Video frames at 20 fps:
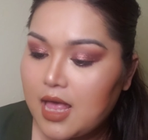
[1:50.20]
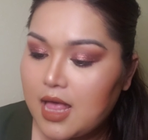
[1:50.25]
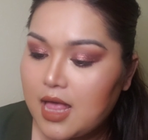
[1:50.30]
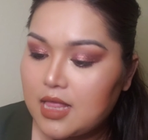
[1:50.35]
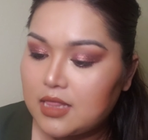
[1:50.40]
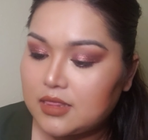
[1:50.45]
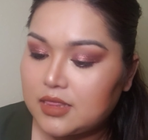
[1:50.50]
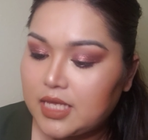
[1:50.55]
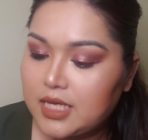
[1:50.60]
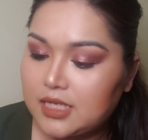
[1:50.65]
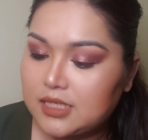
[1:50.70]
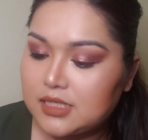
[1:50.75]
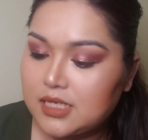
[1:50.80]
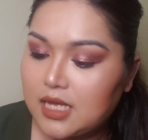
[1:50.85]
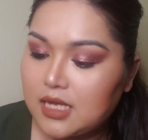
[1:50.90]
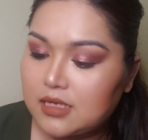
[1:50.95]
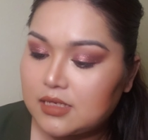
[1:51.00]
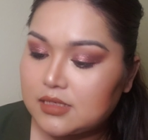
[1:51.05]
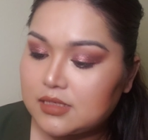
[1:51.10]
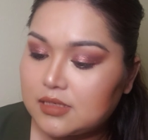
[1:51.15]
And then,
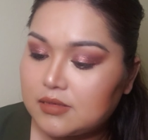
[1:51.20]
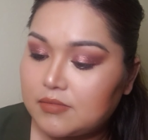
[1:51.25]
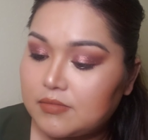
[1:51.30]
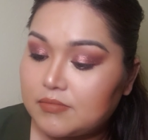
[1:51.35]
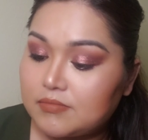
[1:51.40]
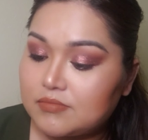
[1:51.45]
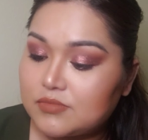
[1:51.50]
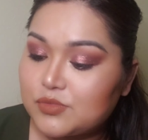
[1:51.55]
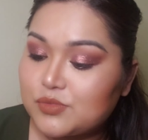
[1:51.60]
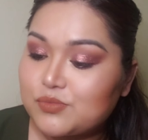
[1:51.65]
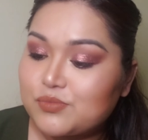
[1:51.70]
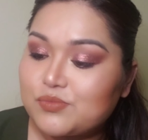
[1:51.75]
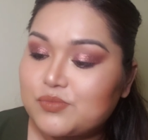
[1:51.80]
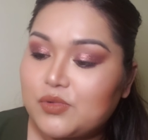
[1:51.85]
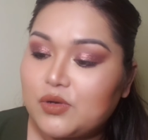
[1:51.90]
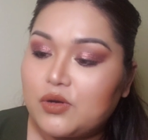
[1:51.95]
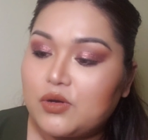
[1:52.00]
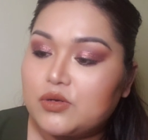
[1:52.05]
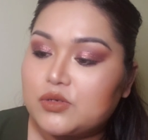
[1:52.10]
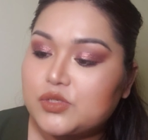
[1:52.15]

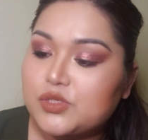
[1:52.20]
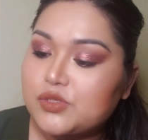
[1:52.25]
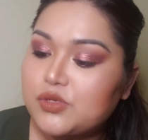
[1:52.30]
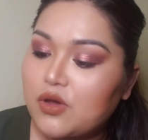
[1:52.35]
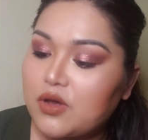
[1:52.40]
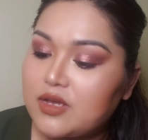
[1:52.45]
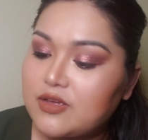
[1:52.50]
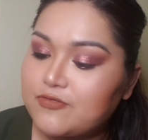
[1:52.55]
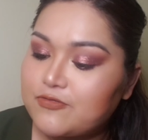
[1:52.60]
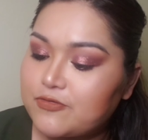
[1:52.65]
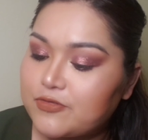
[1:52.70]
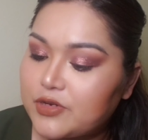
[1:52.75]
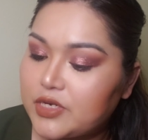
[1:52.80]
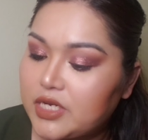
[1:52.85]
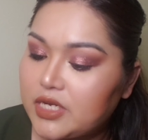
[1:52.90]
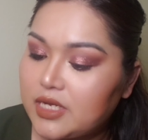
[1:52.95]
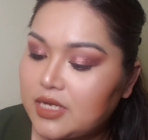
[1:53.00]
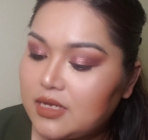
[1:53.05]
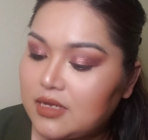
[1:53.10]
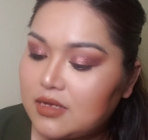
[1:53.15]
oh,
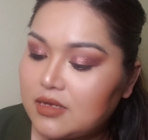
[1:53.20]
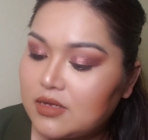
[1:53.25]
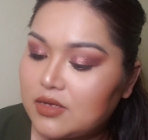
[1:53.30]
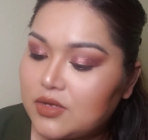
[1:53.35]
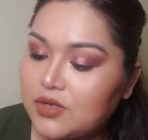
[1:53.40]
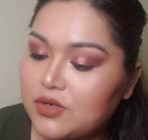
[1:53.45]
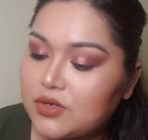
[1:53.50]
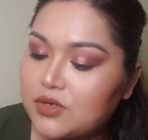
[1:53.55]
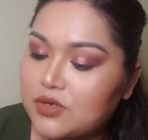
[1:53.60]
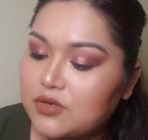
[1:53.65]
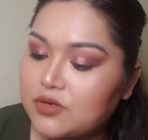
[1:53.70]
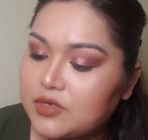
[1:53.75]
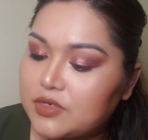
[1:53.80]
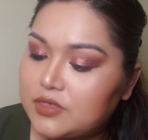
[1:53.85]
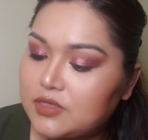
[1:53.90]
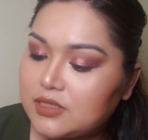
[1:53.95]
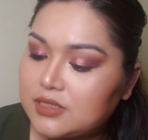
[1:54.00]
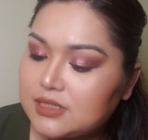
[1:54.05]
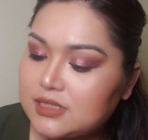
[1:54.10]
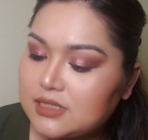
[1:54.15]
soy-free,
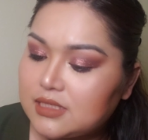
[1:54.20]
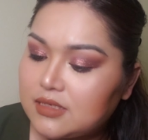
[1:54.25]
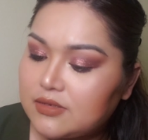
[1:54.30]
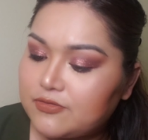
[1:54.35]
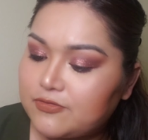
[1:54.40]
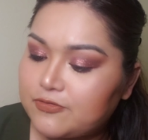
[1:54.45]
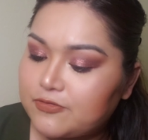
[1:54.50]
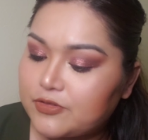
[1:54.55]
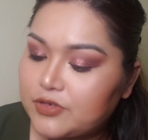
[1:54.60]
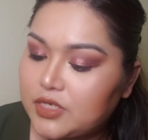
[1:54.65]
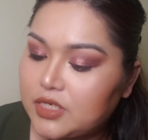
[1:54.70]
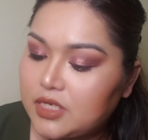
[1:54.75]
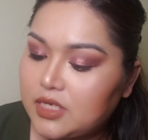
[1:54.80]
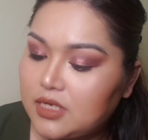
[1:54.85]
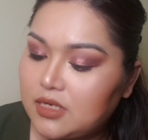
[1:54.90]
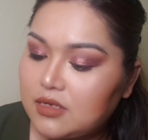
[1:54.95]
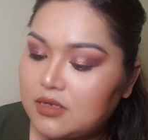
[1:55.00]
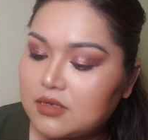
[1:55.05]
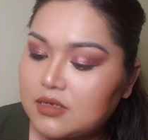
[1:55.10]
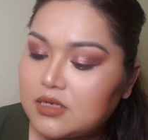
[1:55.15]

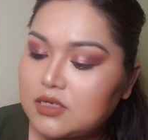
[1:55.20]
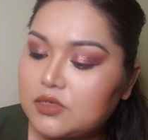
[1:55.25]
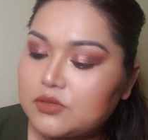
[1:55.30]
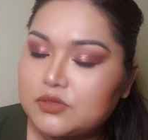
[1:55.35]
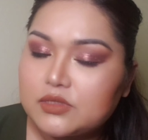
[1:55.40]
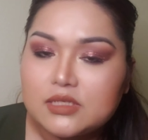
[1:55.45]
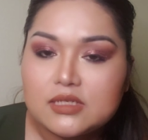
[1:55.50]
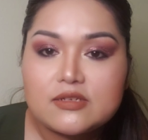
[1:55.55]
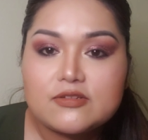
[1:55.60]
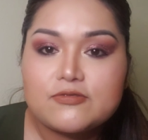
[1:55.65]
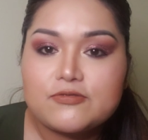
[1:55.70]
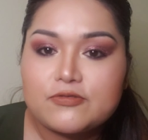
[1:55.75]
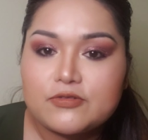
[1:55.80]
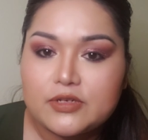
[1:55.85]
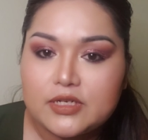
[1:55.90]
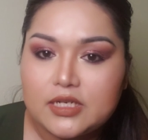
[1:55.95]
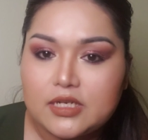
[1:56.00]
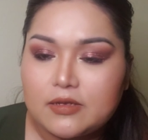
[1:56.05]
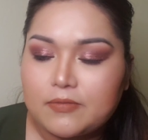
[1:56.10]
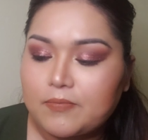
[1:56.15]
cruelty-free,
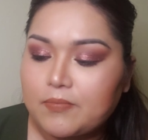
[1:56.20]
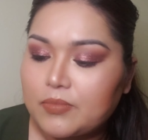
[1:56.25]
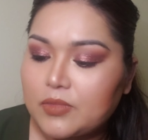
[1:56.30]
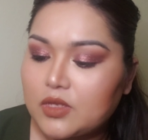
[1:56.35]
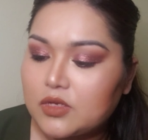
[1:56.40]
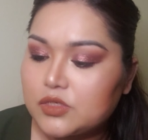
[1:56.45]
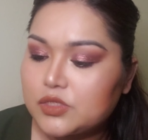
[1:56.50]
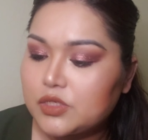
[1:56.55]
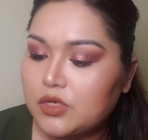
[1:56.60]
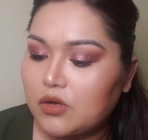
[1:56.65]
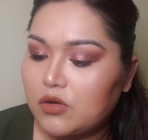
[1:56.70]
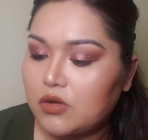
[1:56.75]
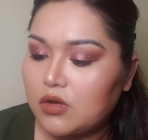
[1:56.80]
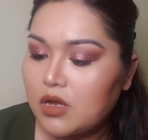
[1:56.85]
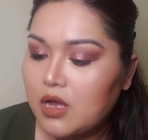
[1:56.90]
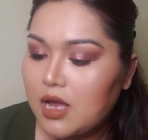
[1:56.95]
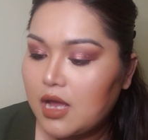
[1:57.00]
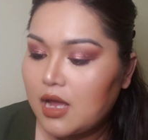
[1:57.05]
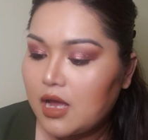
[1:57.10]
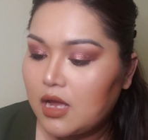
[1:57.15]
gluten-free. So,
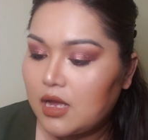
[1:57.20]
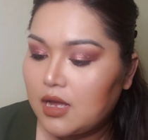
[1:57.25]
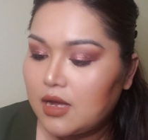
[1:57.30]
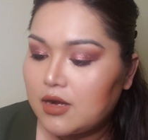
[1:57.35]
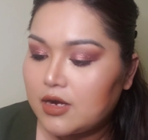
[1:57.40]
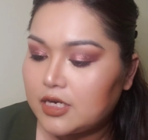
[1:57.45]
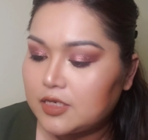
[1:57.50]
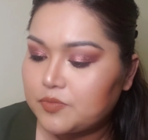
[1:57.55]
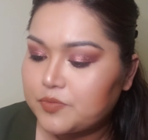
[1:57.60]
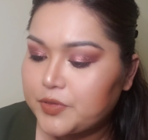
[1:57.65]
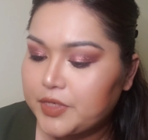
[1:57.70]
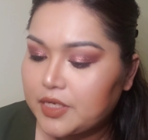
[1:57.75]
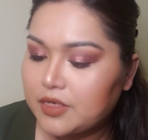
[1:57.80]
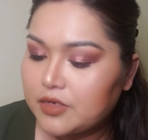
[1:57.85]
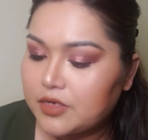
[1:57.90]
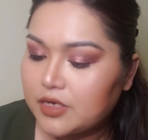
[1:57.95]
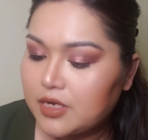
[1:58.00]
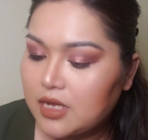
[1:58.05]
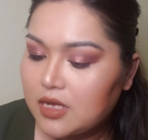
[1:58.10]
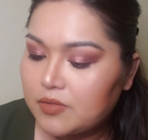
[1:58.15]

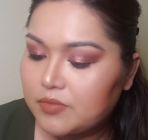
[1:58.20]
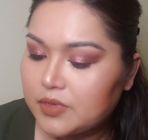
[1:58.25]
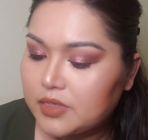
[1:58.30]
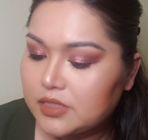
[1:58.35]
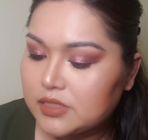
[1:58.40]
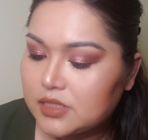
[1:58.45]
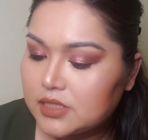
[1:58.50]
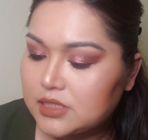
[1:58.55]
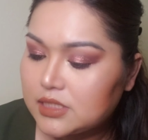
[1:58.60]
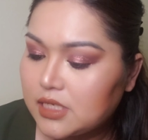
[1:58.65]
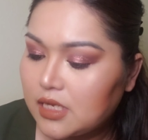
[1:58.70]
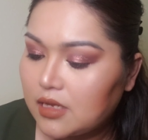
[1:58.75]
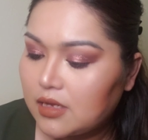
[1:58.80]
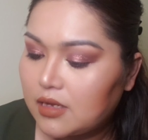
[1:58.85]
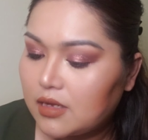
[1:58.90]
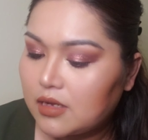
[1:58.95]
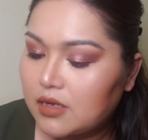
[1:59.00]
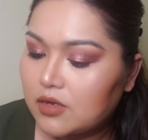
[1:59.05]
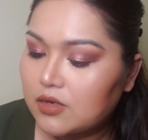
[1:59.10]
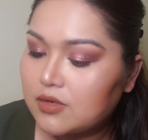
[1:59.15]
Heartbreaker Gummies, it's
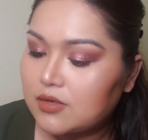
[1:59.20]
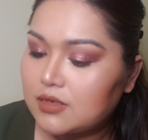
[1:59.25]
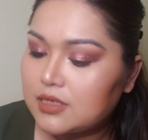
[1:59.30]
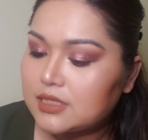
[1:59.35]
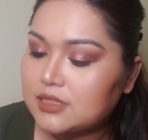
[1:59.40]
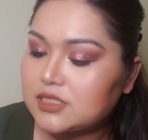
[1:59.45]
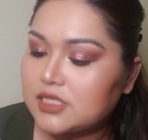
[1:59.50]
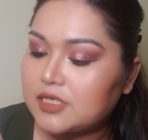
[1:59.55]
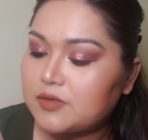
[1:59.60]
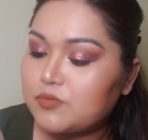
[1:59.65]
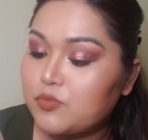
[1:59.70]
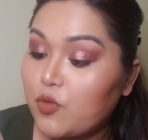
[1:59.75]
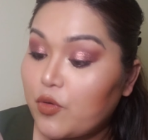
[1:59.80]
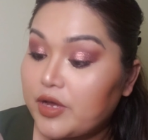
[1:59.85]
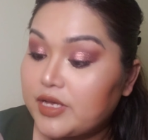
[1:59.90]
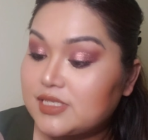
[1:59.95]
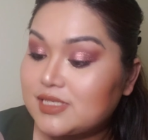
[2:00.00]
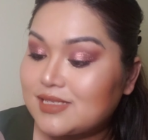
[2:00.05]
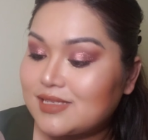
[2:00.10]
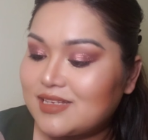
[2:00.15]
uh, collecting
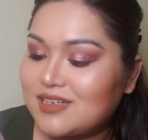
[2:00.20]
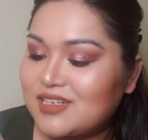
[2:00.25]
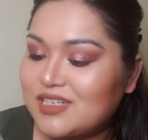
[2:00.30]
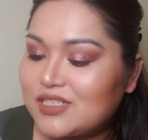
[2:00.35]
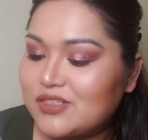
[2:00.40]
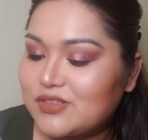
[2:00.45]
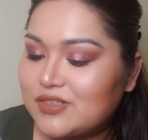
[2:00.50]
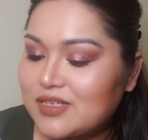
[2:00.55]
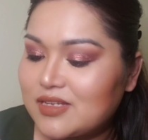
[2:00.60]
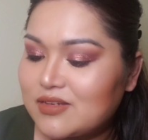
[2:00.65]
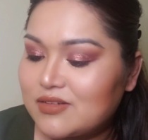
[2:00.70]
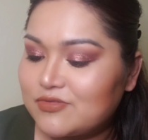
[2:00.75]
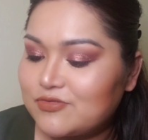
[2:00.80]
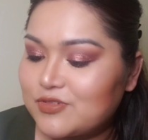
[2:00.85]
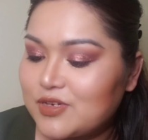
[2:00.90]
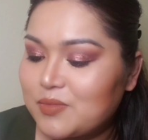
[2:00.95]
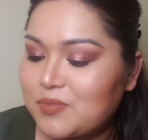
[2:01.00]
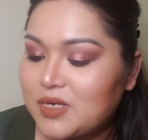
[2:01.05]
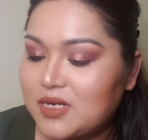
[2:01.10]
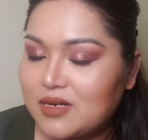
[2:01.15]
boys' tears
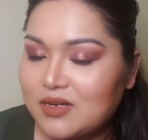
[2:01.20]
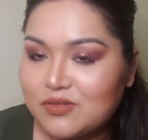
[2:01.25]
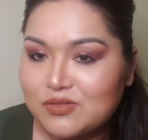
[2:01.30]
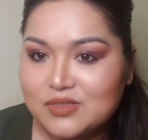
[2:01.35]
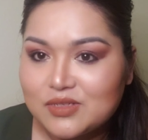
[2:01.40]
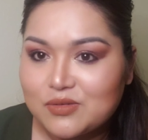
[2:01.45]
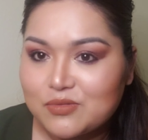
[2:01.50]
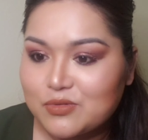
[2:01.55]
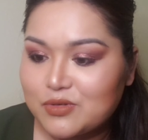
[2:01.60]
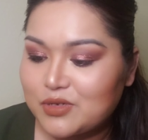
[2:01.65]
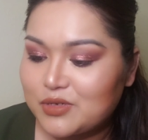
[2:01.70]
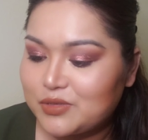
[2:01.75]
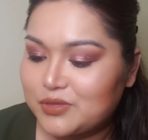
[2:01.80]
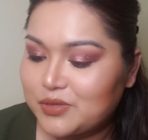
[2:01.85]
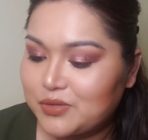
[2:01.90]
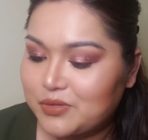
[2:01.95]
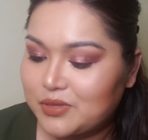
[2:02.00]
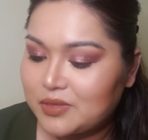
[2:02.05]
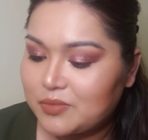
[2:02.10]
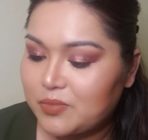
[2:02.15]
from around the world.
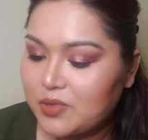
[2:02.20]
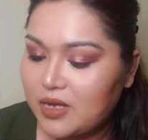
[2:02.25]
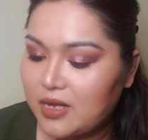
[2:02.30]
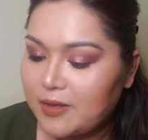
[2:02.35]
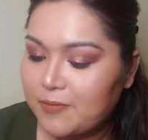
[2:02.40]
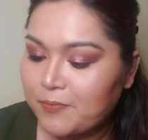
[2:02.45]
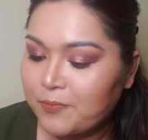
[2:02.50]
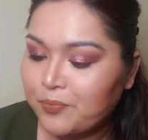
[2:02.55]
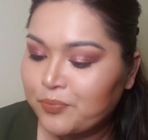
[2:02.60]
O, oh, diba?